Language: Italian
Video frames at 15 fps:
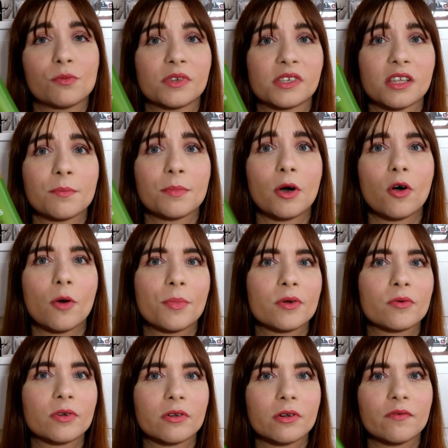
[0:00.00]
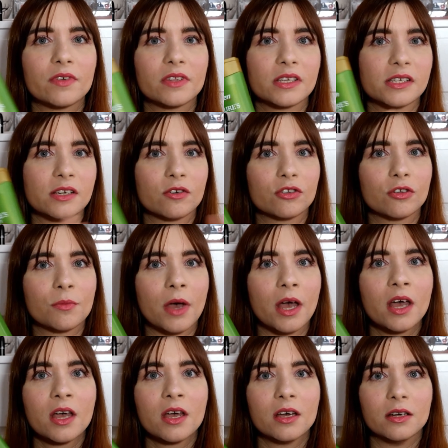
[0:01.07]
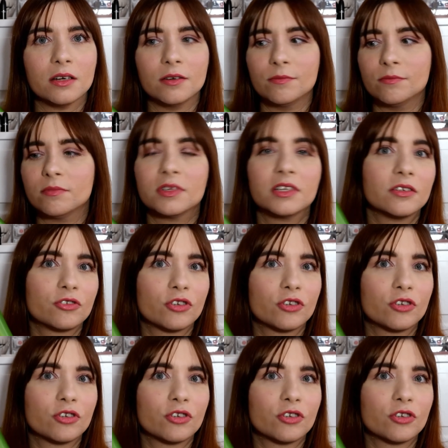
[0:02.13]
mesi di power per 1,20€ secondo me ehm,